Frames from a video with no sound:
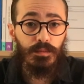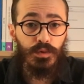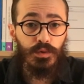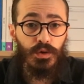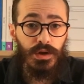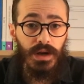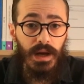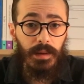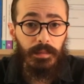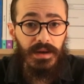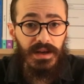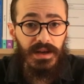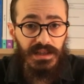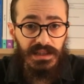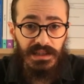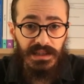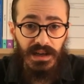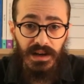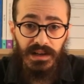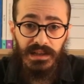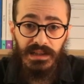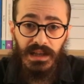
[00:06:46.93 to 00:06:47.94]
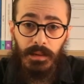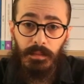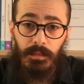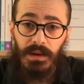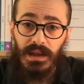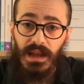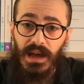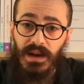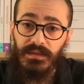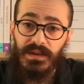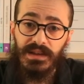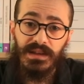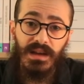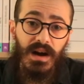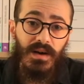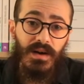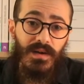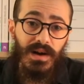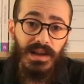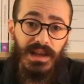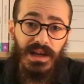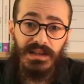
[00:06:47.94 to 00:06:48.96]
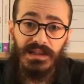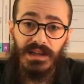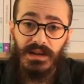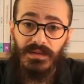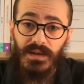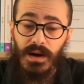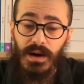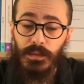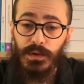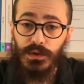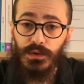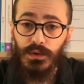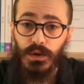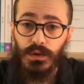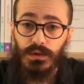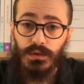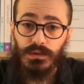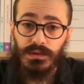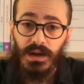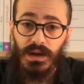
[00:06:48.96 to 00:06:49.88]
Bu dönem yargılanmalar ve davalar devam ediyordu.